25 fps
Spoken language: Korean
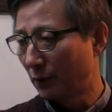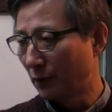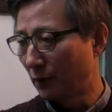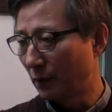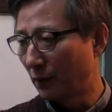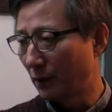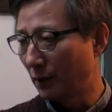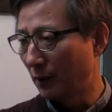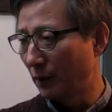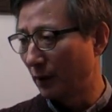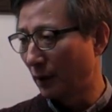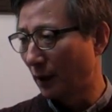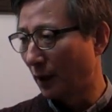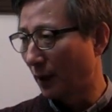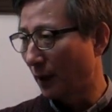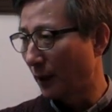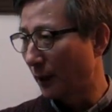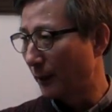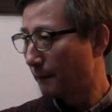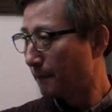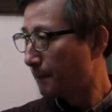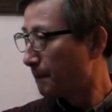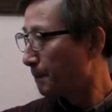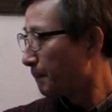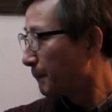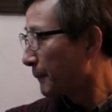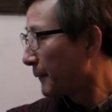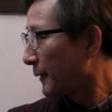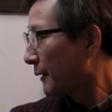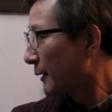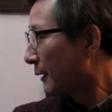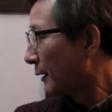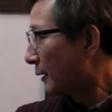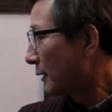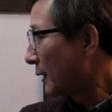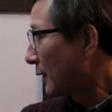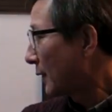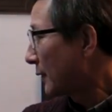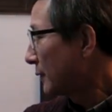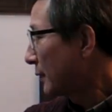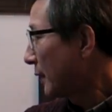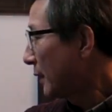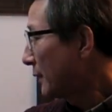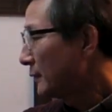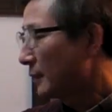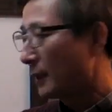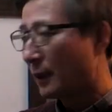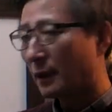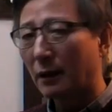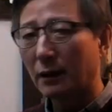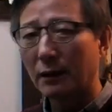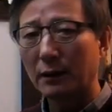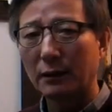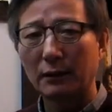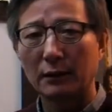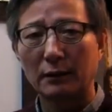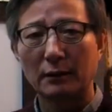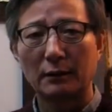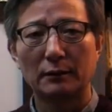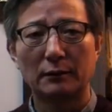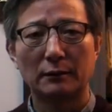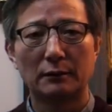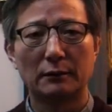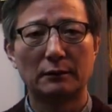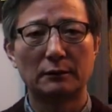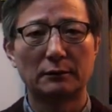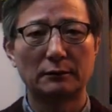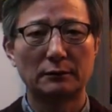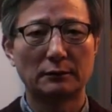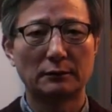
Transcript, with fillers: 2일인데 약한달